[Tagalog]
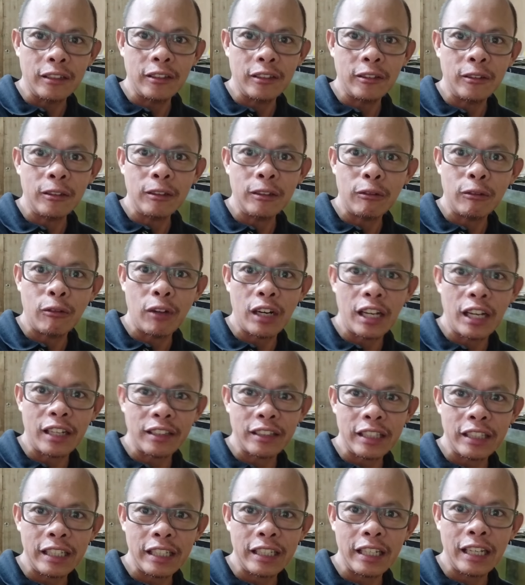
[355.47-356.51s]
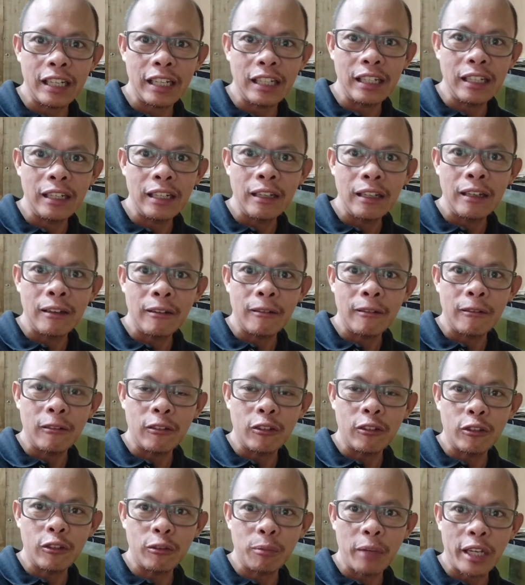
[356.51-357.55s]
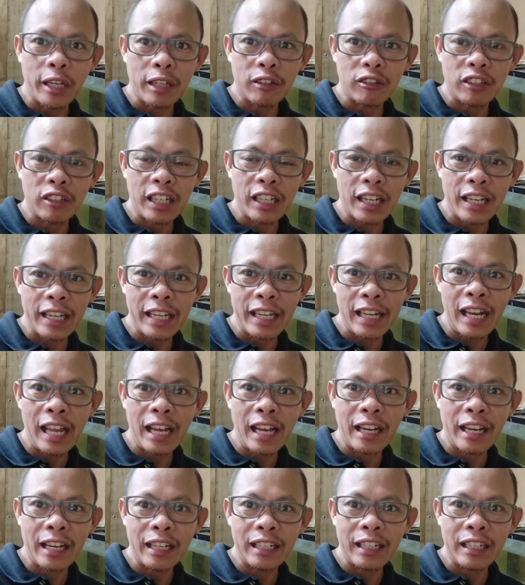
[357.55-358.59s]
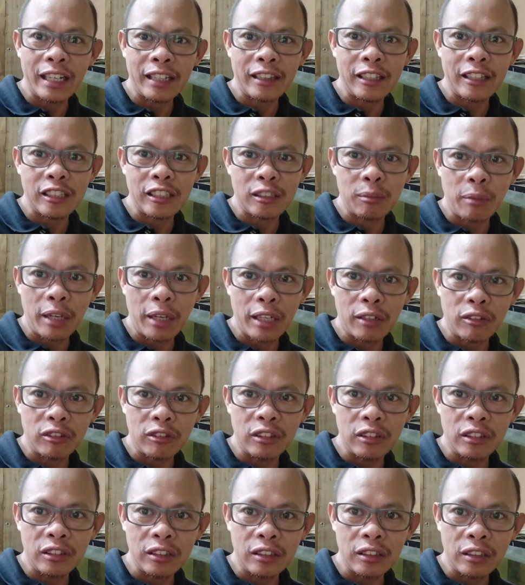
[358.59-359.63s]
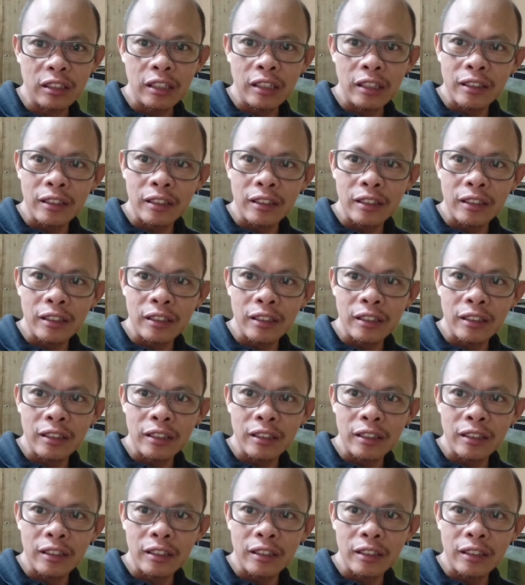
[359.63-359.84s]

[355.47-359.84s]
No? Walang tigil. Kung mayroon nang ilangan, at least mayroon